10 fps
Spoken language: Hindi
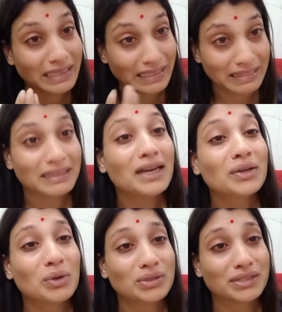कितना
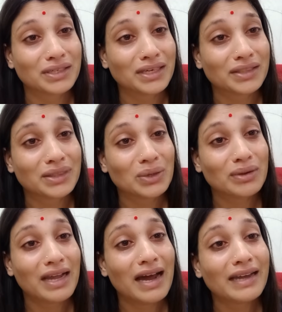टॉर्चर करते हो
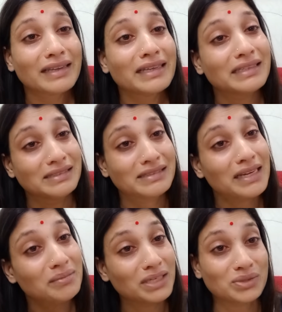यार कि
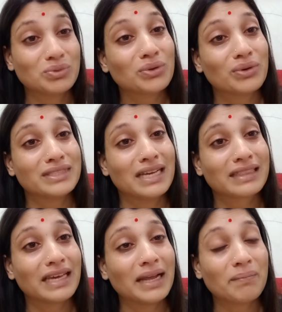इंसान मजबूर हो
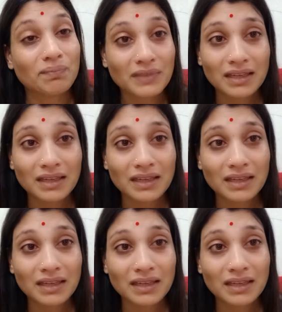जाता है